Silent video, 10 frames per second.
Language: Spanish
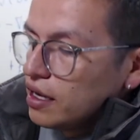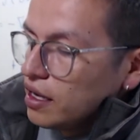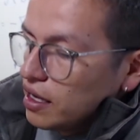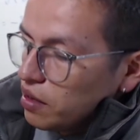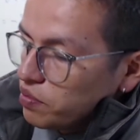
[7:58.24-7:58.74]

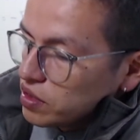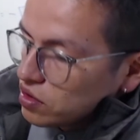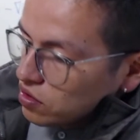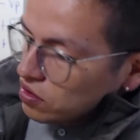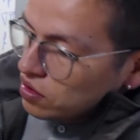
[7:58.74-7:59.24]
el
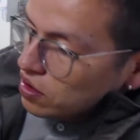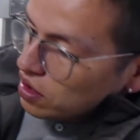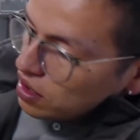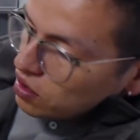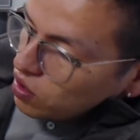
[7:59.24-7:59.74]
pistón,
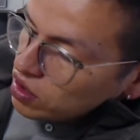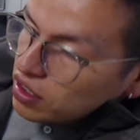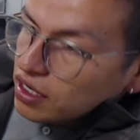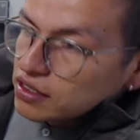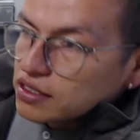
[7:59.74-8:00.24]
cuando el
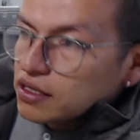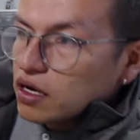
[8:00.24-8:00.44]
gas está